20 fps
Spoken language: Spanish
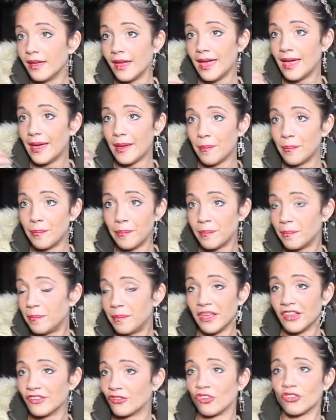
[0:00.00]
eh,
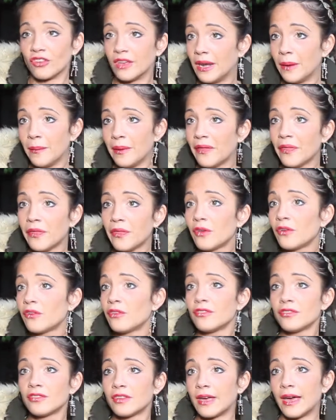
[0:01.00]
pienso escribiendo.
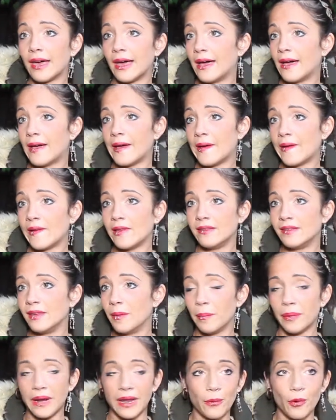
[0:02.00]
O sea,
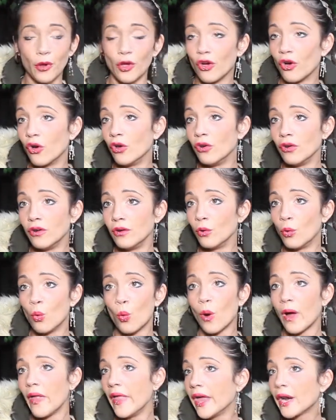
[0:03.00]
siempre voy con
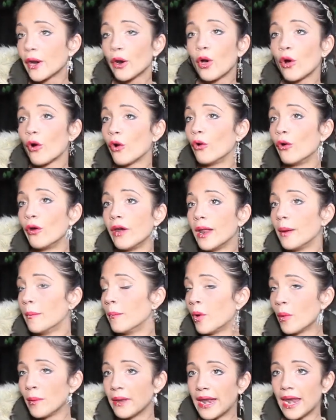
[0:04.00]
un cuaderno, con el
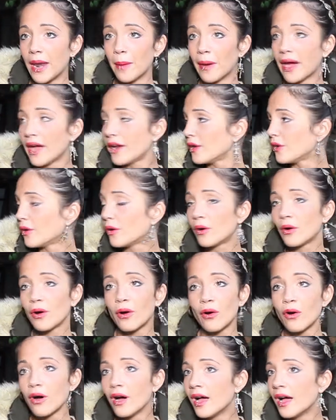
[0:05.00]
móvil en la
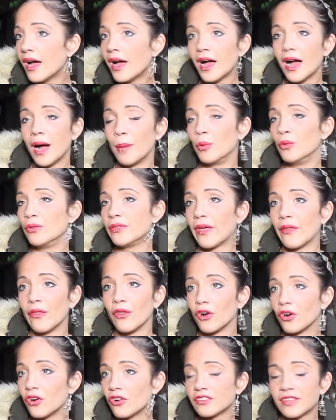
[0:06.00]
mano,
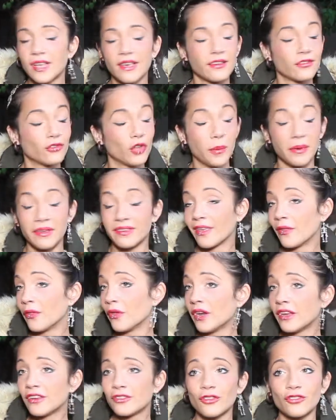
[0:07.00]
apuntando cosas, estoy
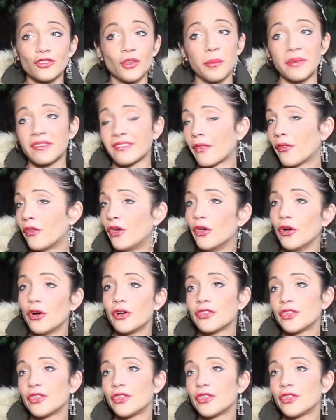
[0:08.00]
pensando en esto, estoy pensando en lo